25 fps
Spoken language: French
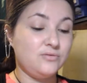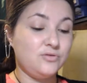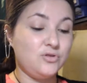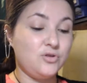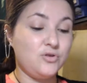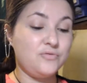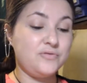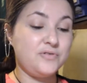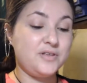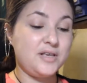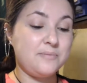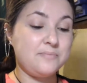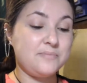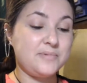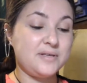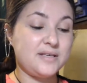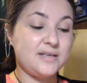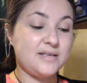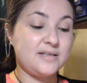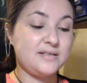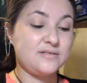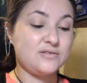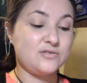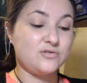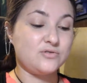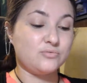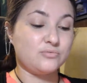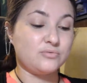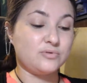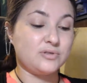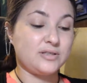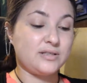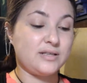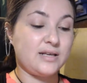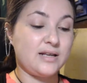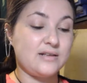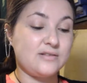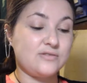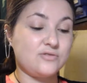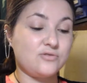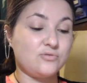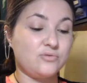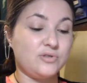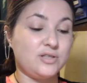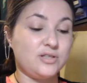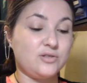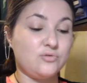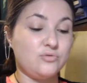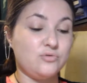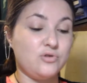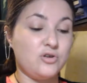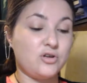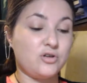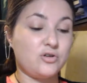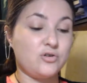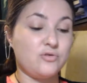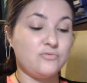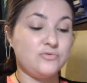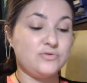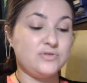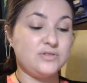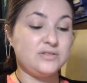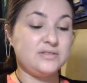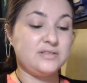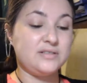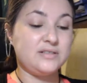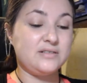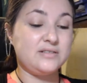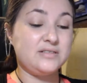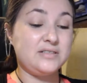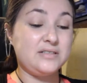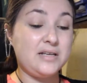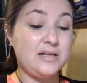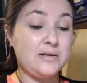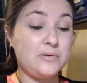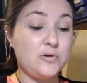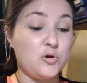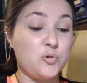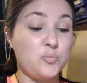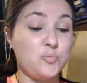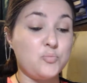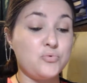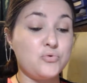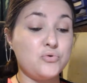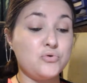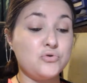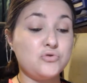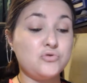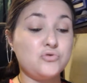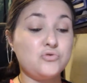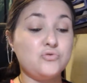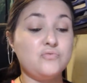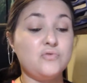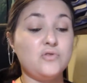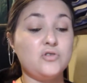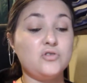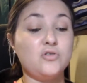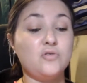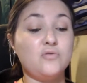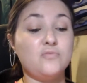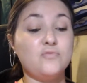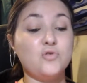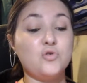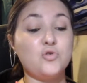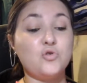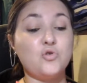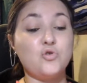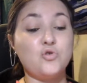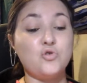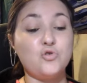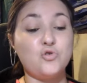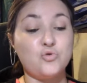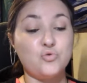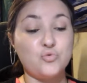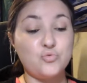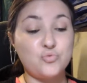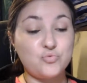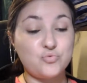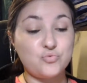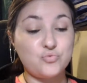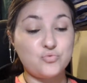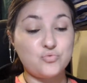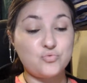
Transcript: Neuvième question. Quelles sont les couleurs que vous utilisez le plus souvent dans vos colos